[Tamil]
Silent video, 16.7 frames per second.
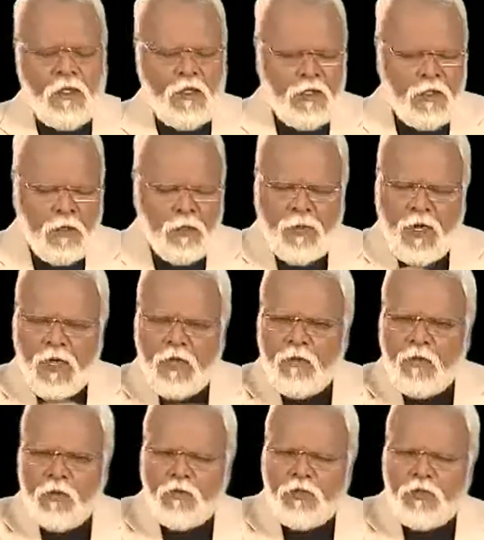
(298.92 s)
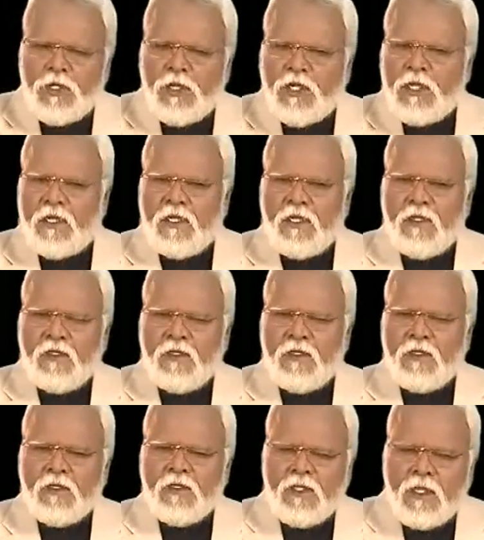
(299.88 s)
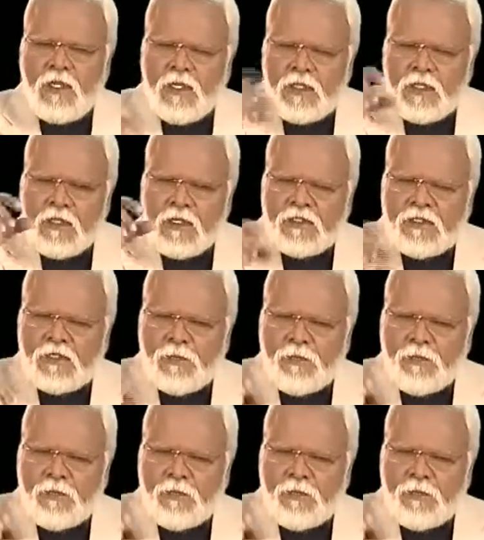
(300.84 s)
இந்த பைபிள் முழுக்க தீர்க்க தரிசன